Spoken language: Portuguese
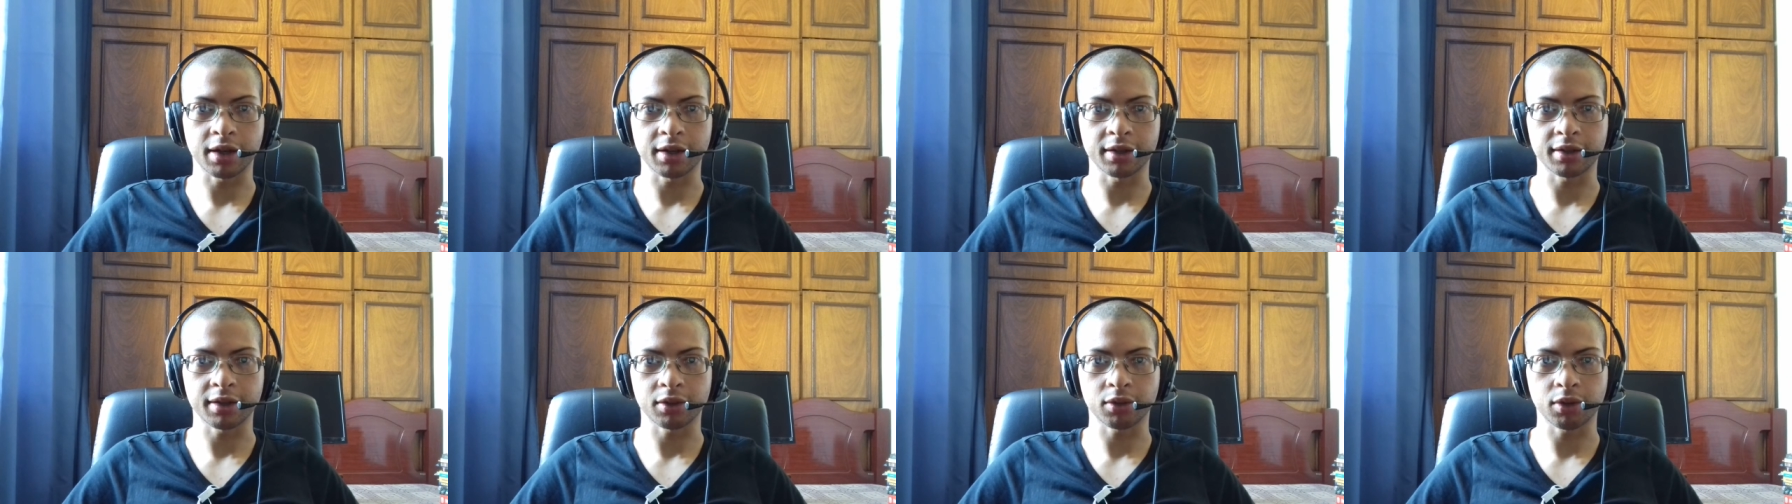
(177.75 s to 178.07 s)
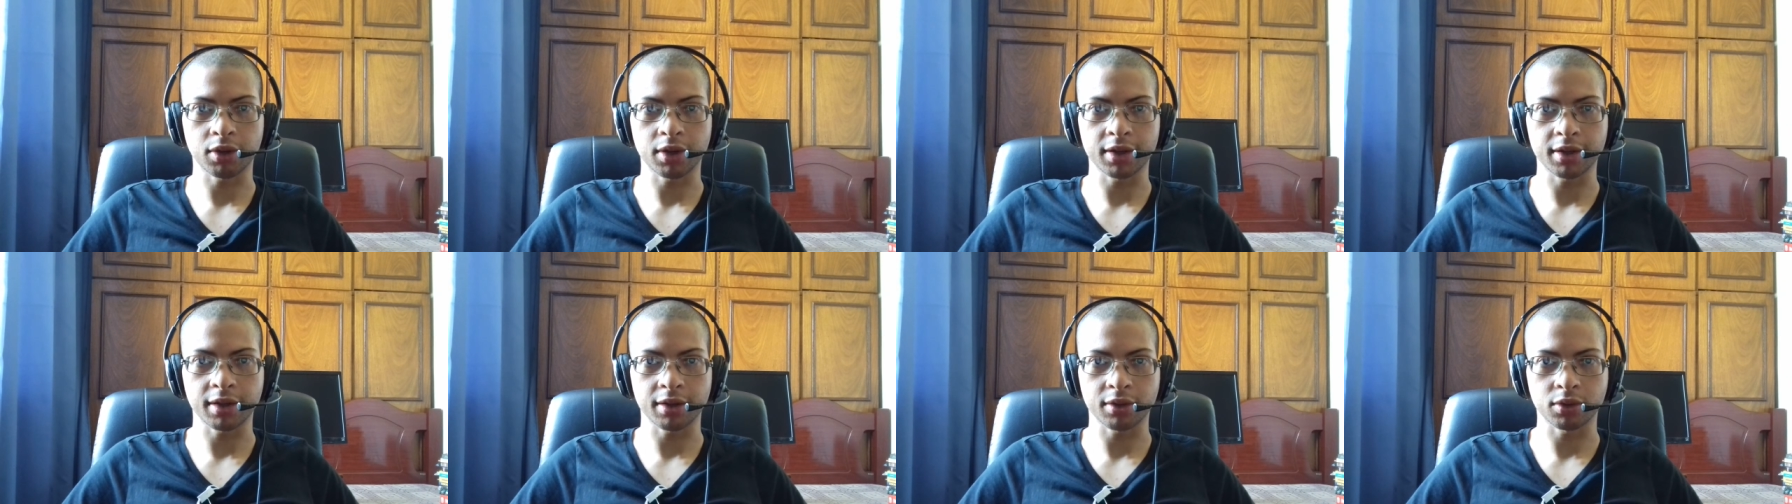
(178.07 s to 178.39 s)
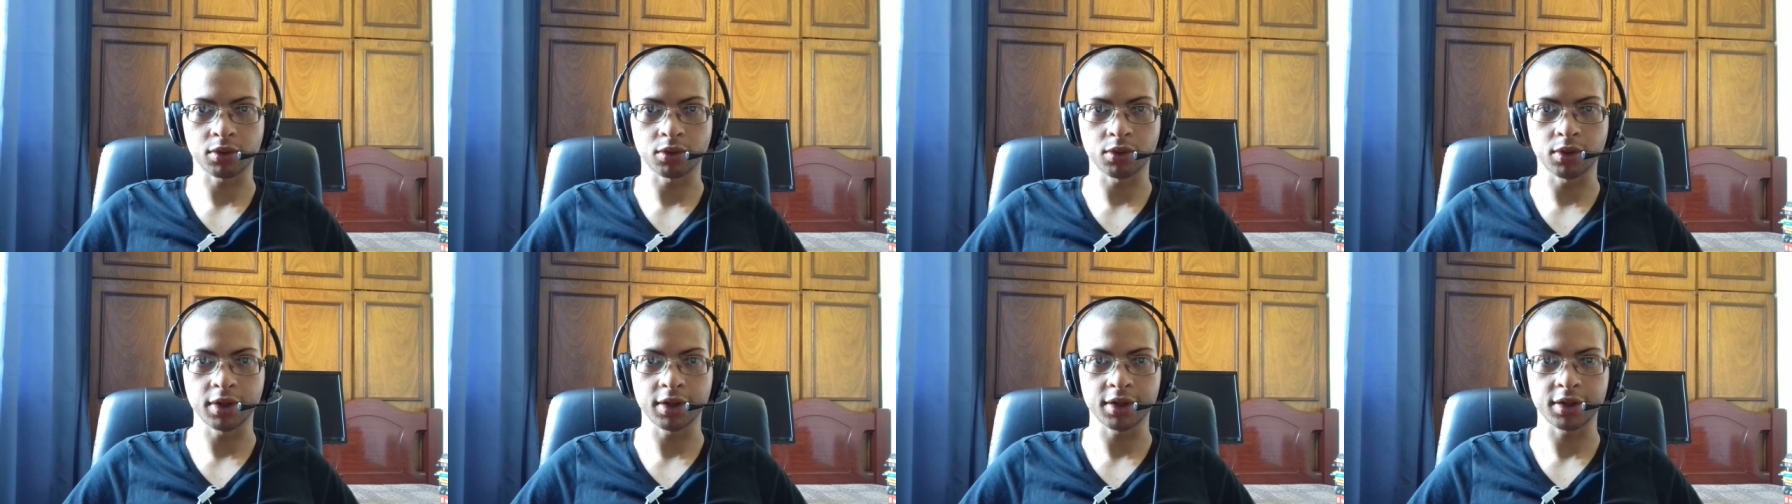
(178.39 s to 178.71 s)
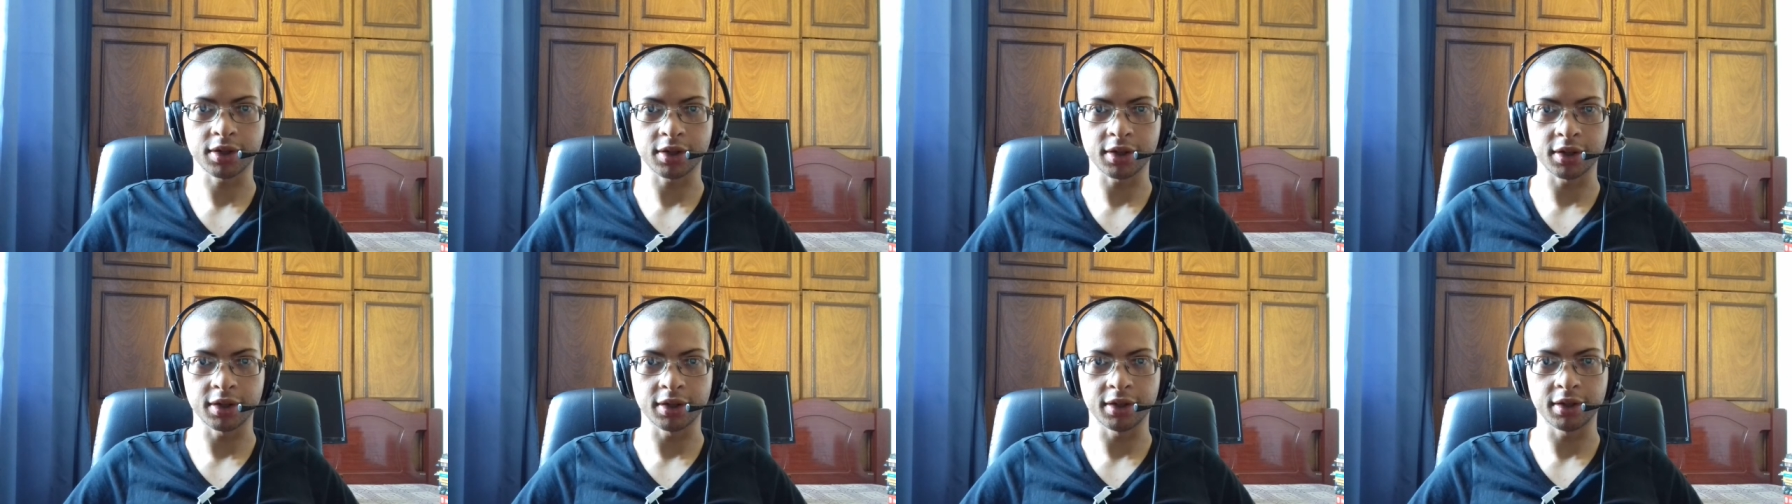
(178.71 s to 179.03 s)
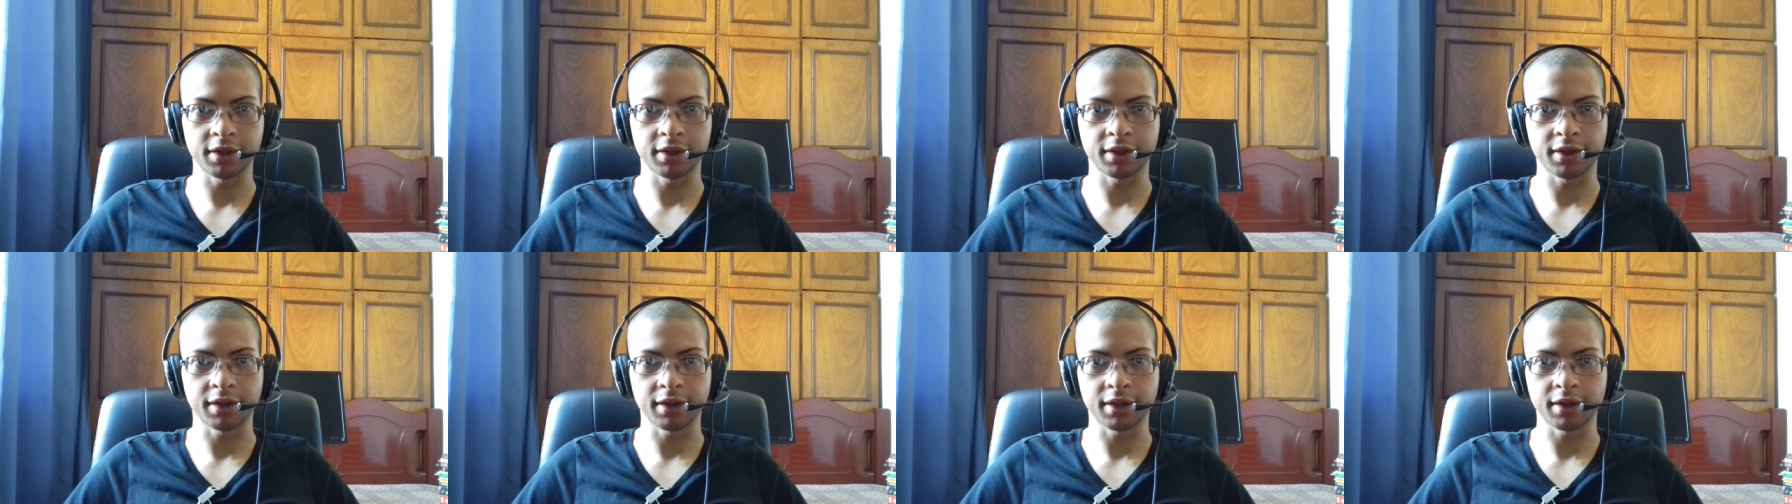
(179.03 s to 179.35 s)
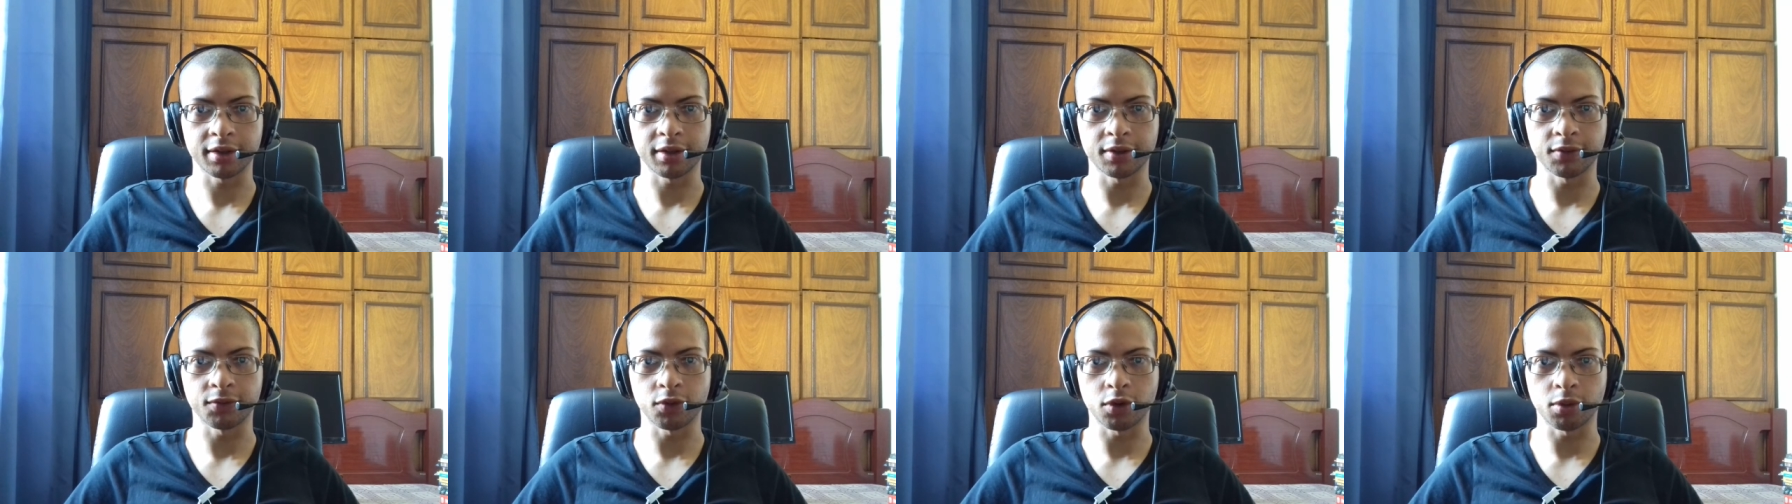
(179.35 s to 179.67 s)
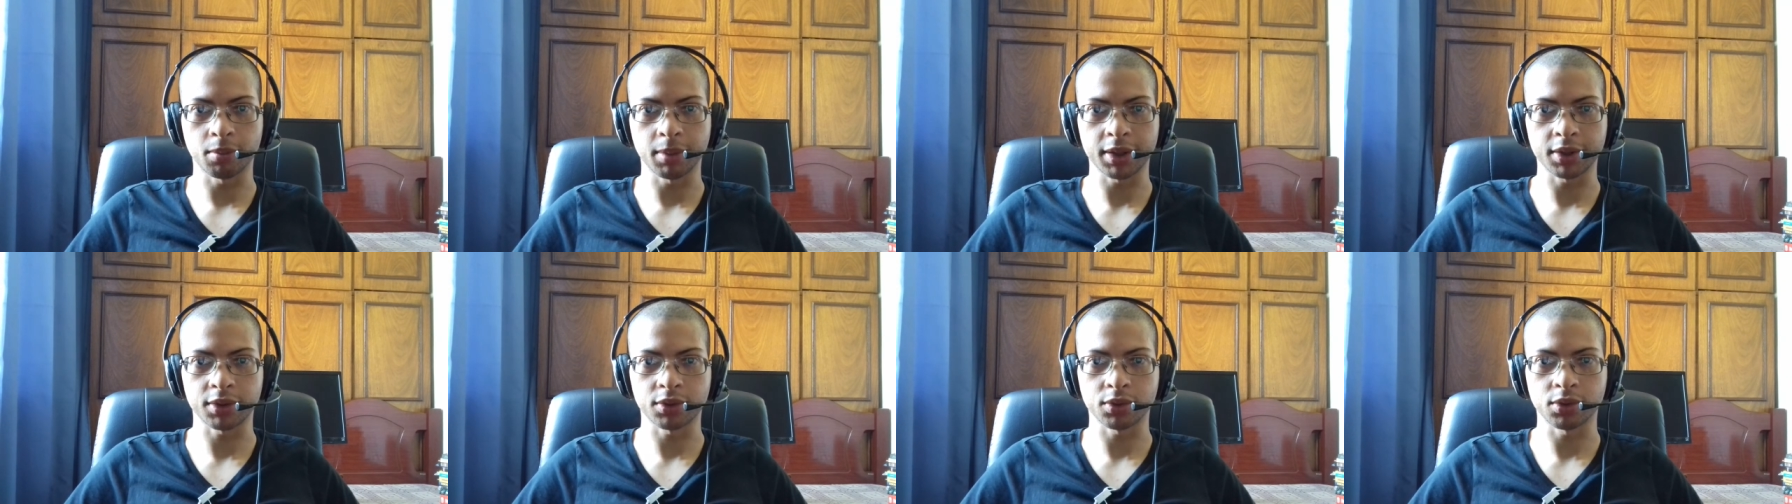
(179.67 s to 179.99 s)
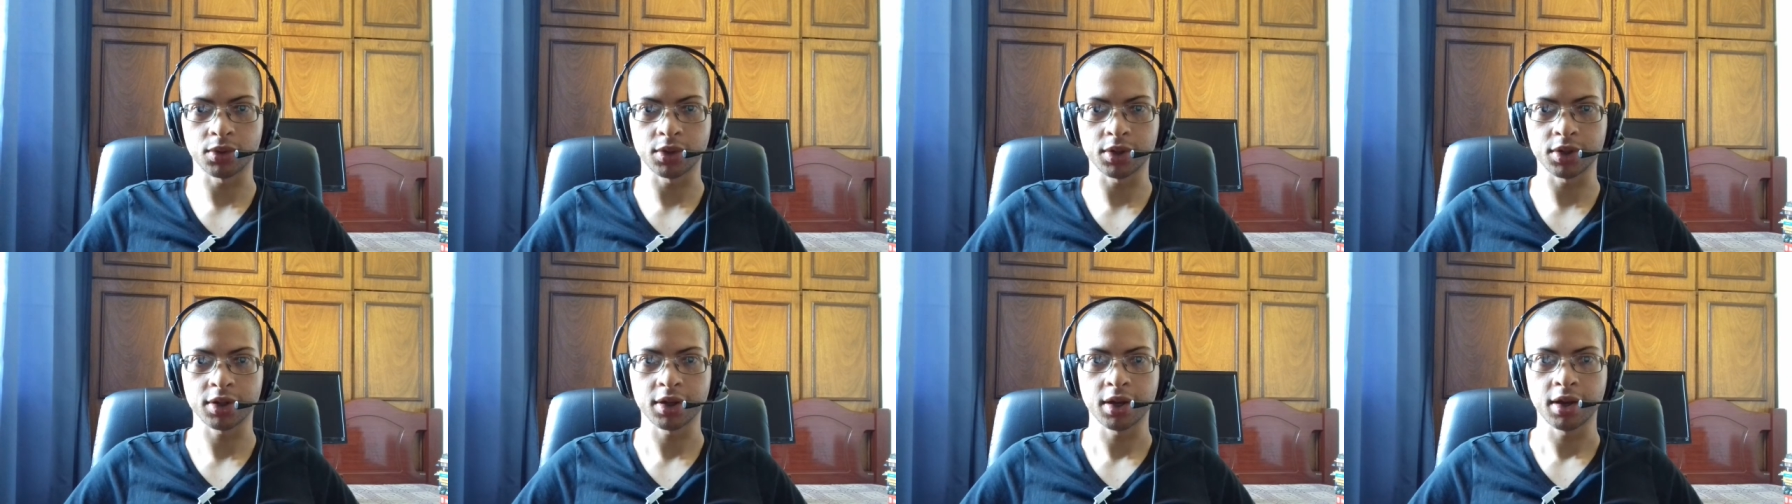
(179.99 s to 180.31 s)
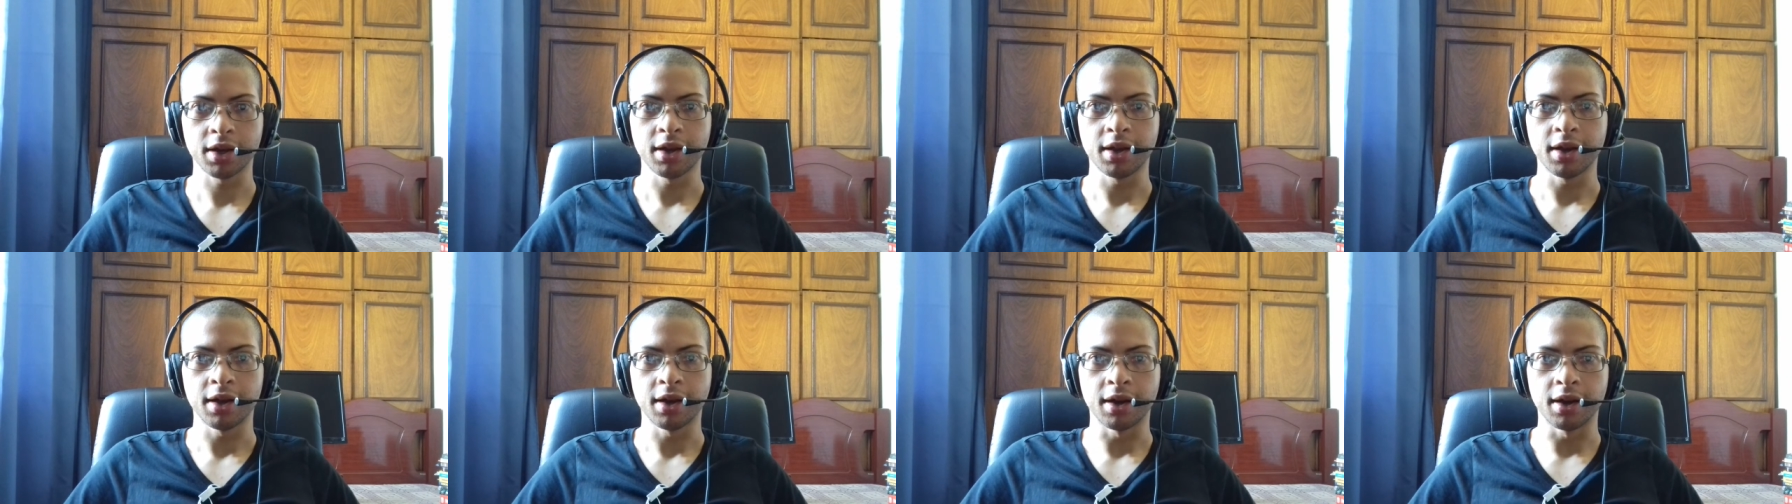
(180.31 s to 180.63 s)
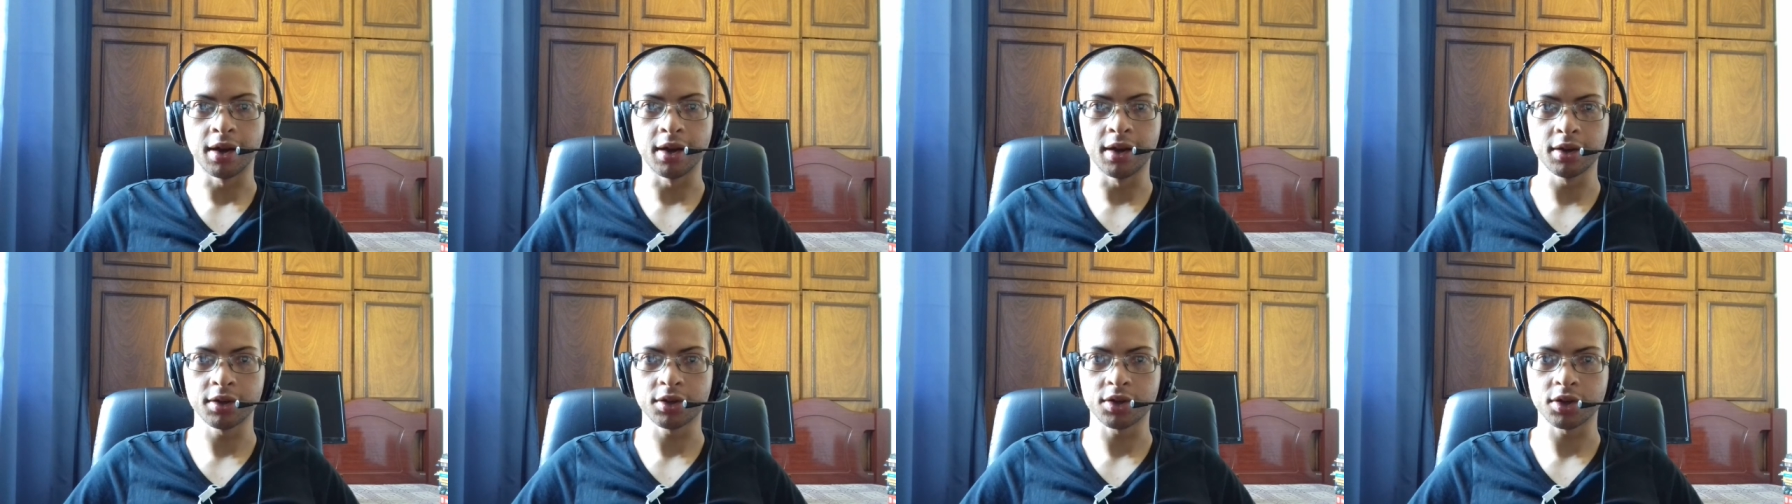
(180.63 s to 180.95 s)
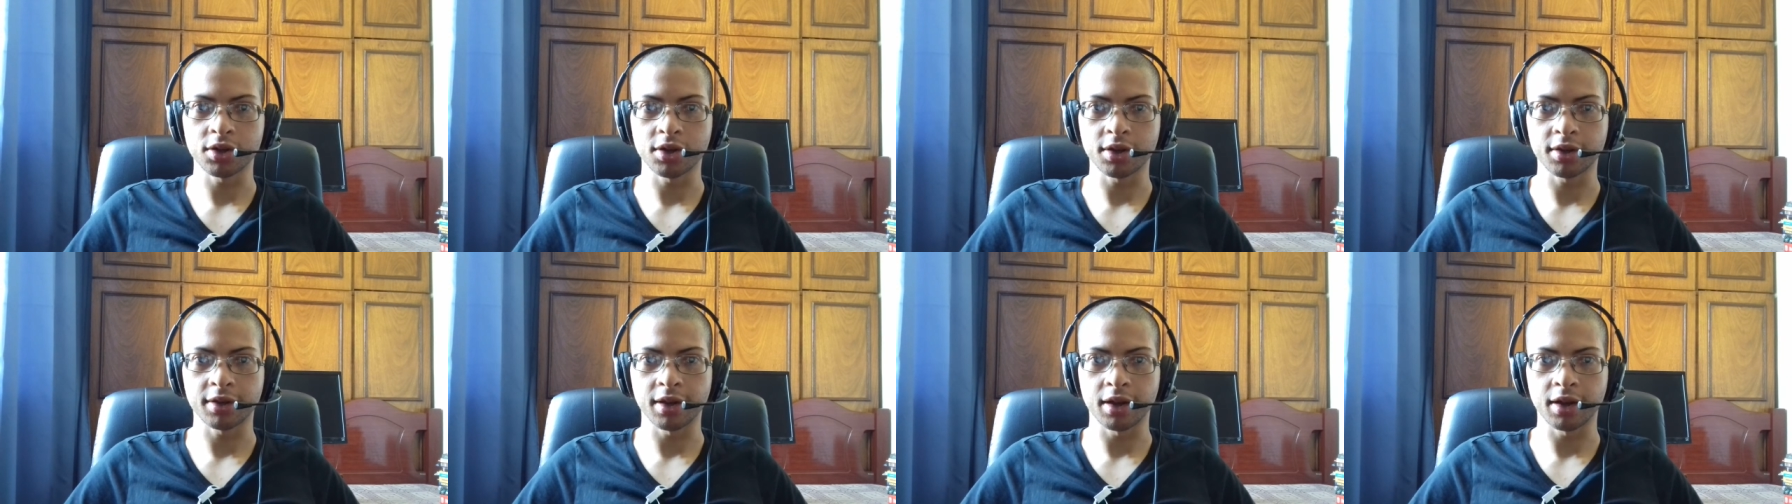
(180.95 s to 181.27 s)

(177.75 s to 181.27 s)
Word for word: as atualizações e ter as informações antes de